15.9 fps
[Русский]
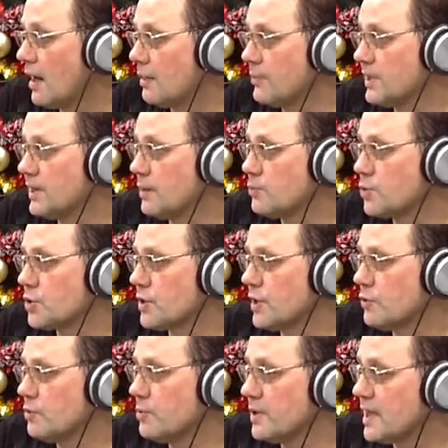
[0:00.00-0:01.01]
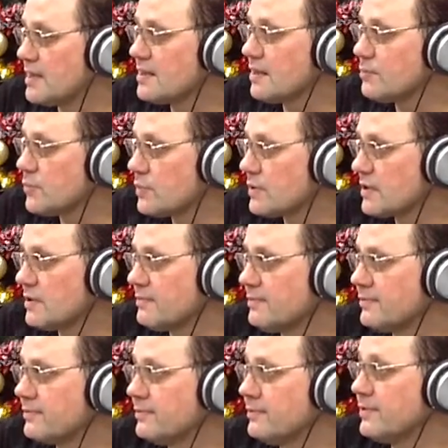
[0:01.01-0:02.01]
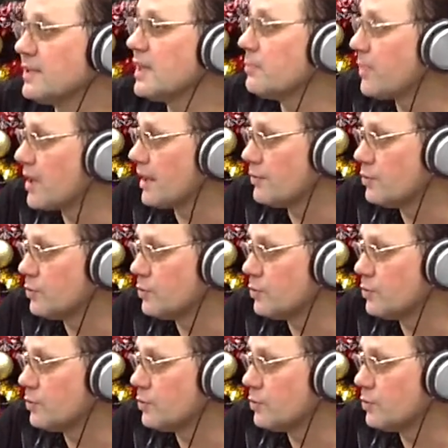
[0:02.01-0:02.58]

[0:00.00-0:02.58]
Потому что у меня замерзл фотоаппарат.